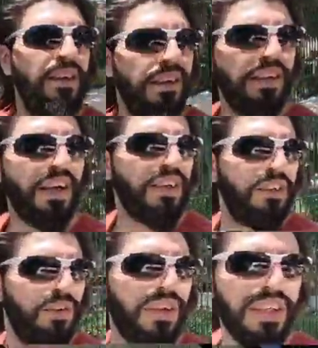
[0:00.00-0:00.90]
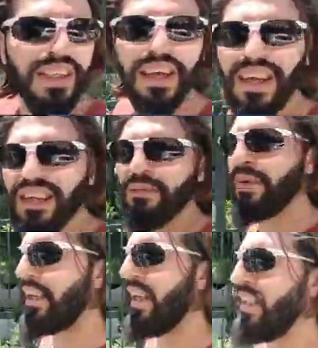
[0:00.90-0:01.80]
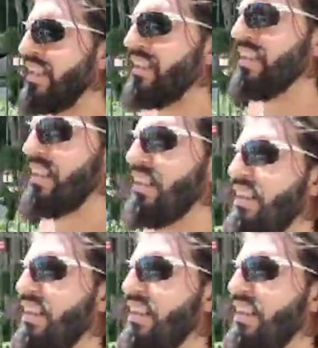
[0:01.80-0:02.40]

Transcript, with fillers: Вот также тут рестораны, магазины.